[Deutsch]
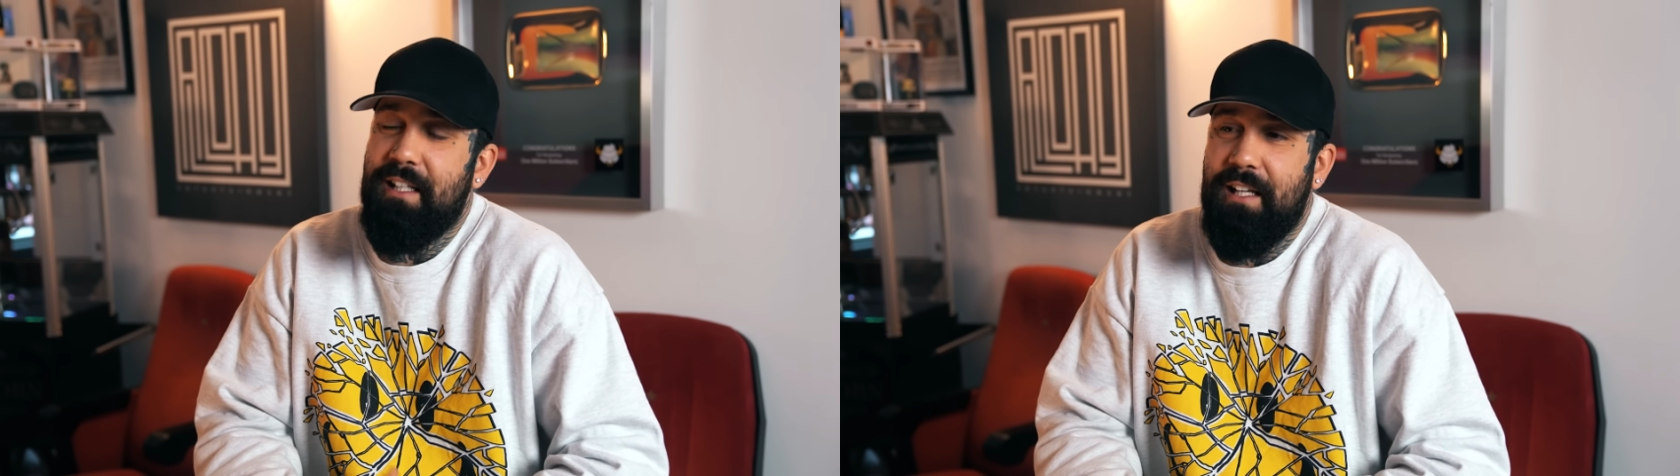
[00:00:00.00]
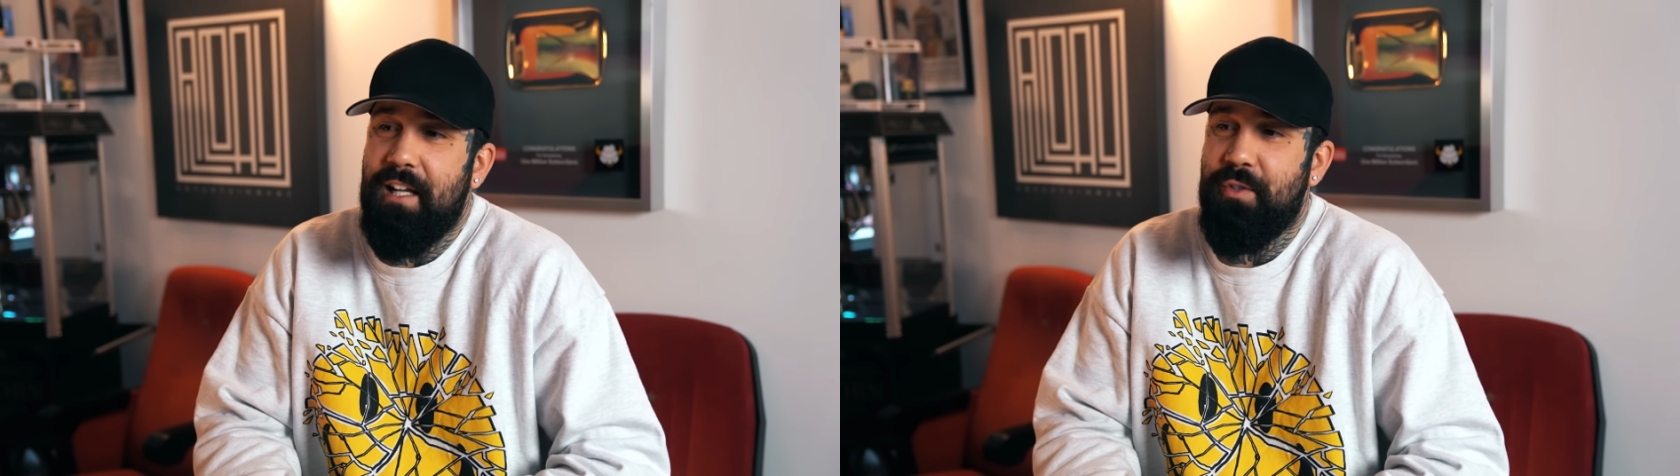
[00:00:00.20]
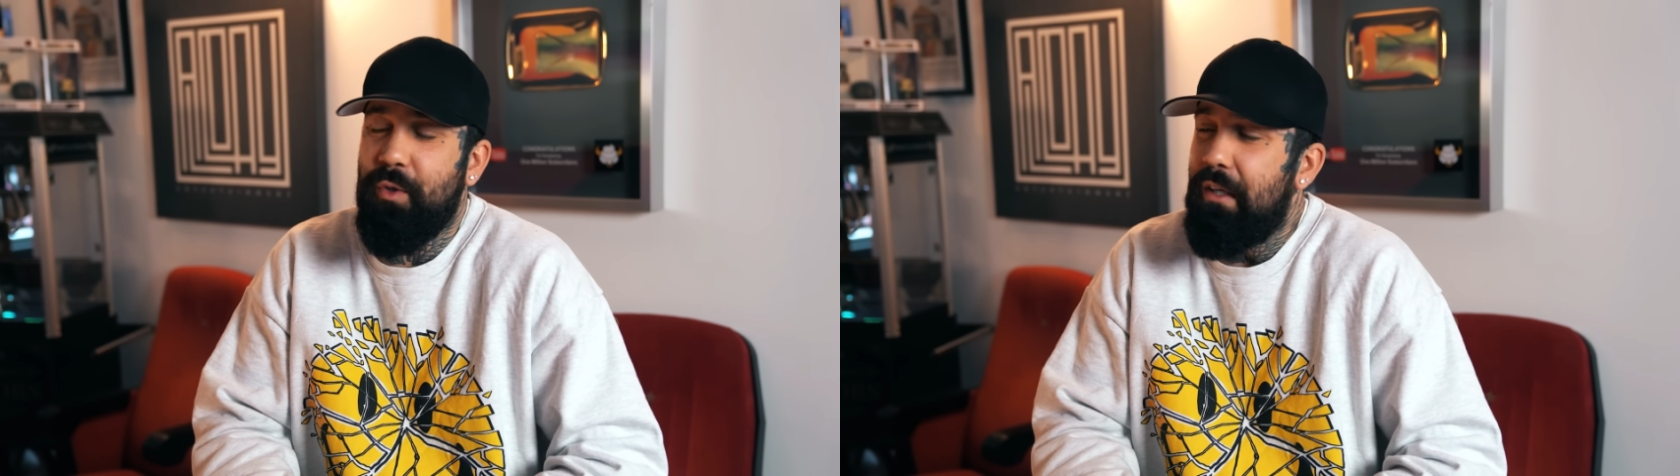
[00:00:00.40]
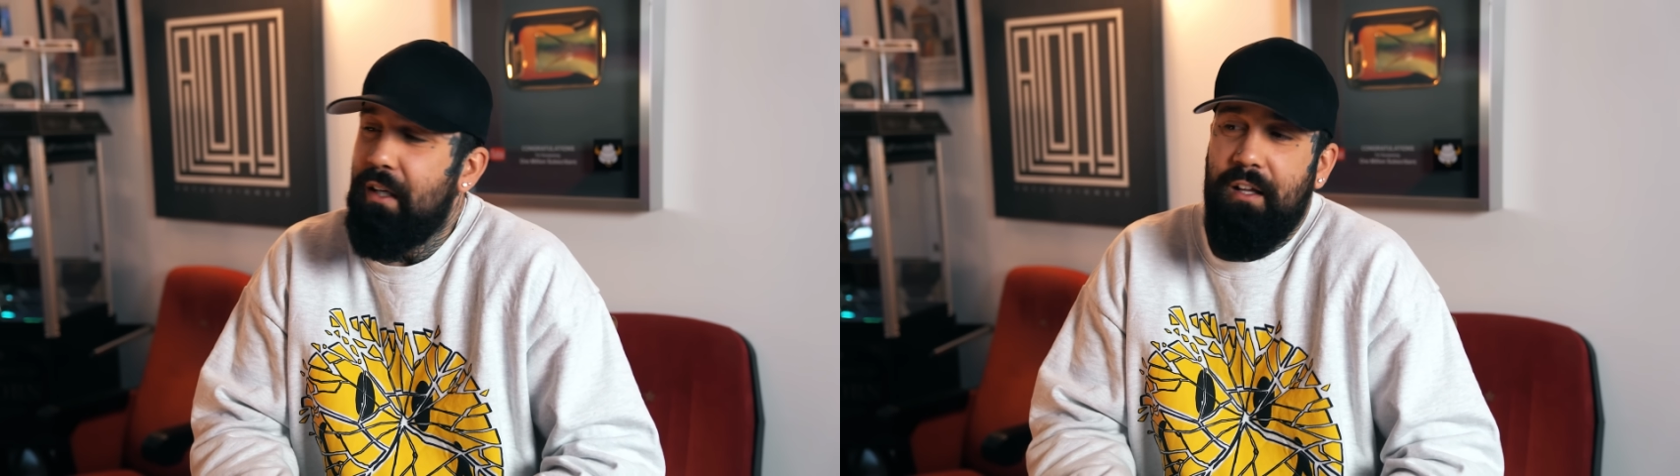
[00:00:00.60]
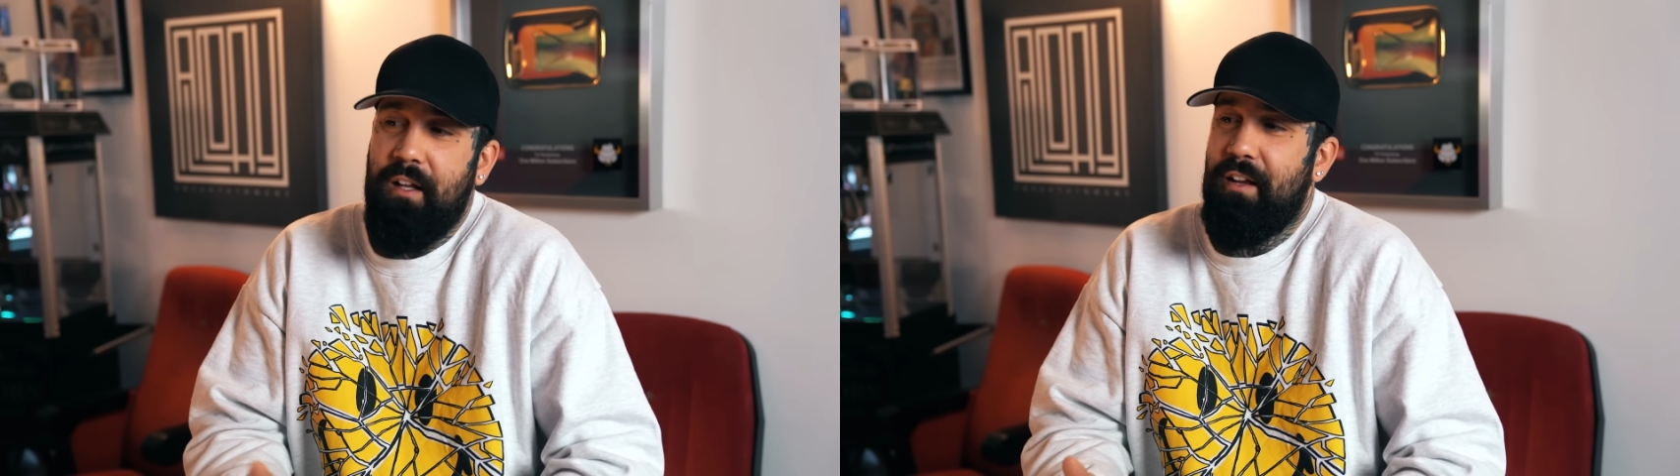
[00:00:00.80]
Also
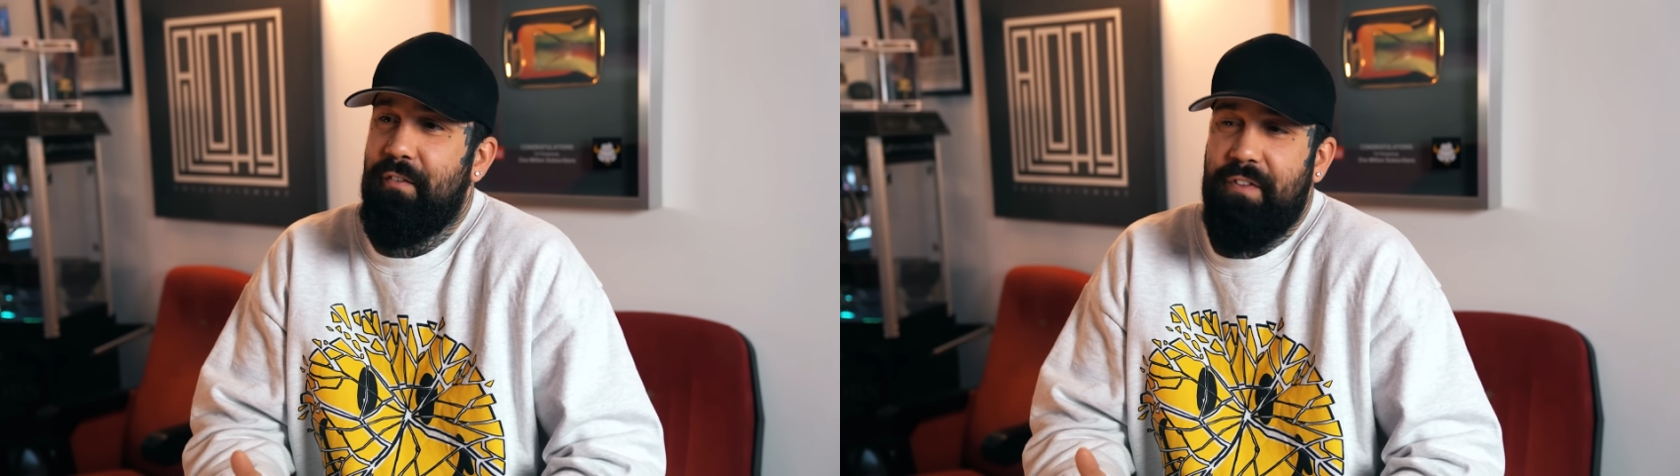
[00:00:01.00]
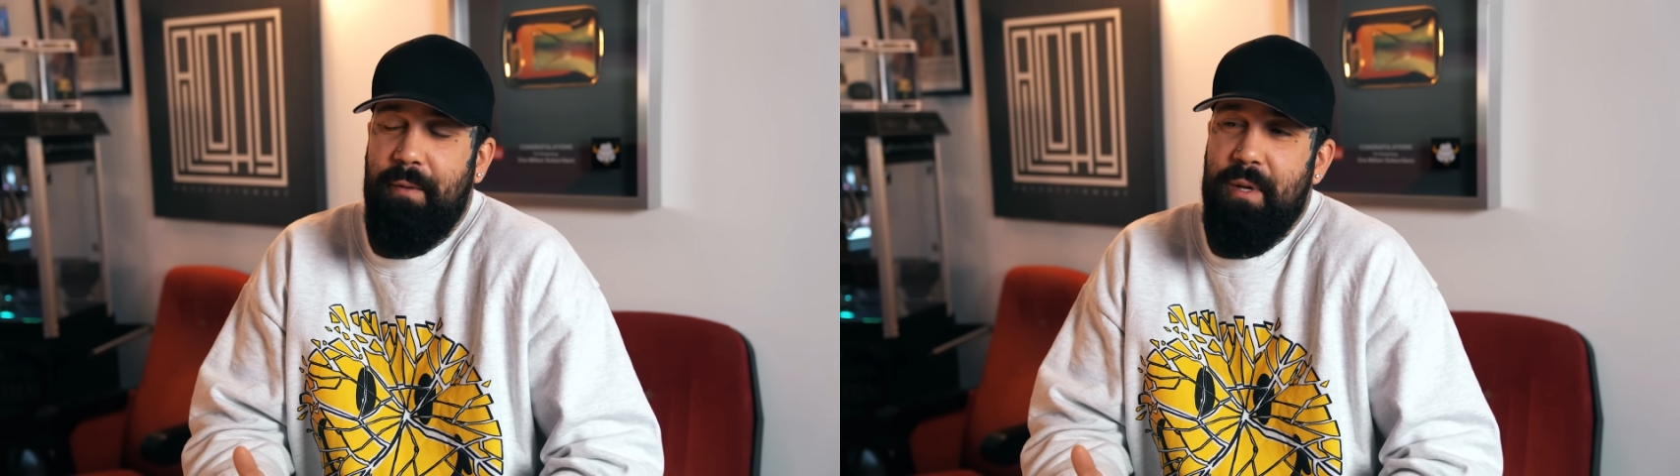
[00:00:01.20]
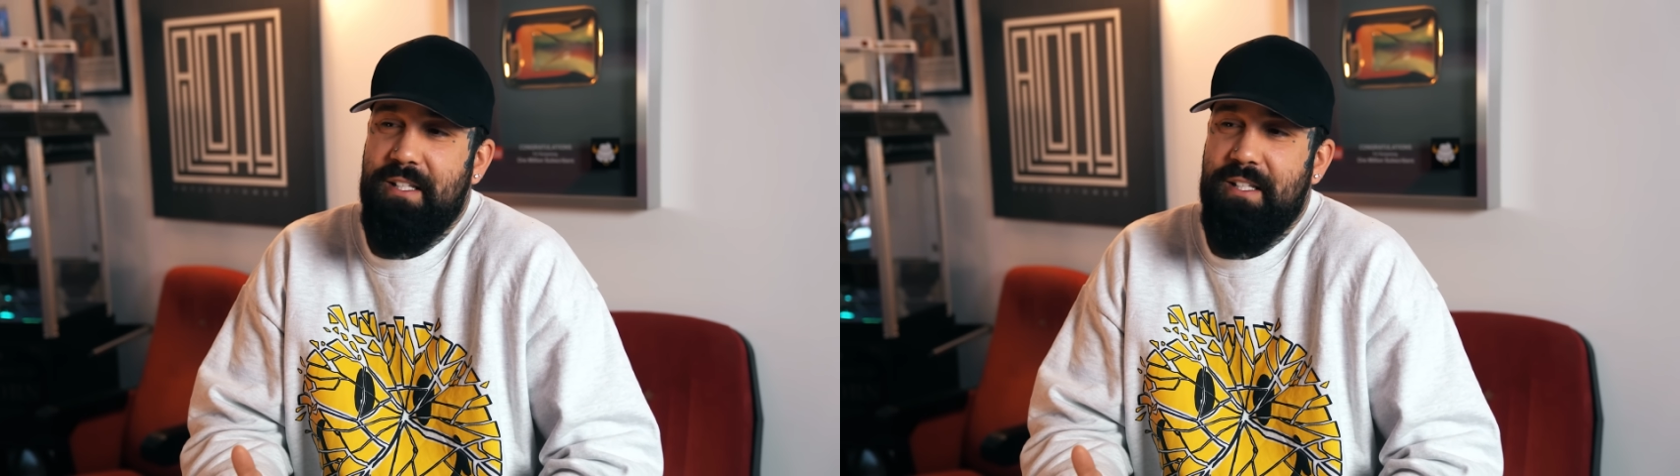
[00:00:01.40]
viel besser